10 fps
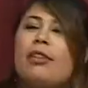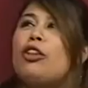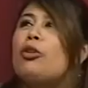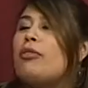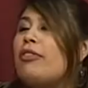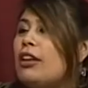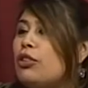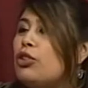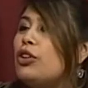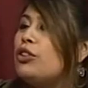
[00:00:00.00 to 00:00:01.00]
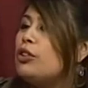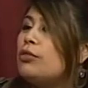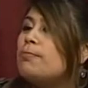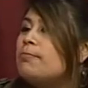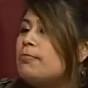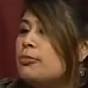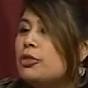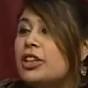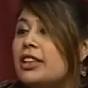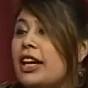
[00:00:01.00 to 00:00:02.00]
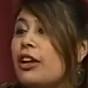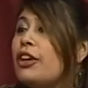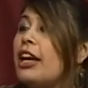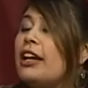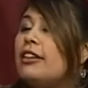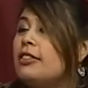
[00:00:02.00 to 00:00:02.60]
esto me faltó, esto lo quisiera lograr?